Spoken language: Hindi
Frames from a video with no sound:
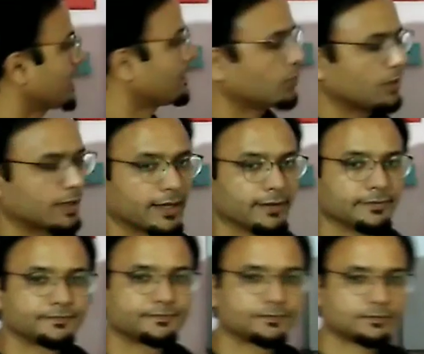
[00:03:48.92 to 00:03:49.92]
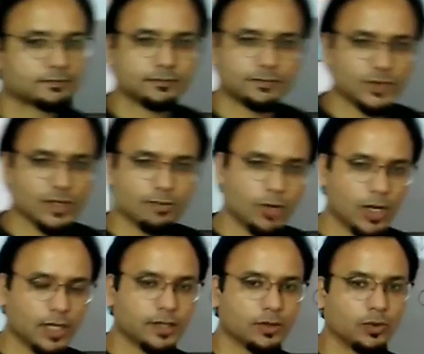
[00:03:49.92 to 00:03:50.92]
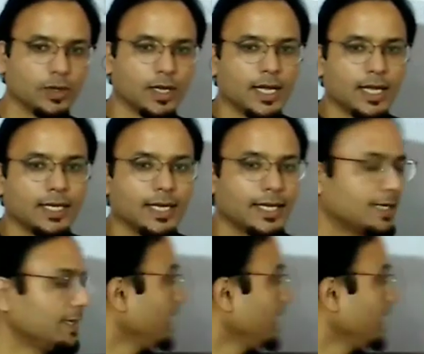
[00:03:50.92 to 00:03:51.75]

क्या बोलेंगे मॉलिक्यूल लेकिन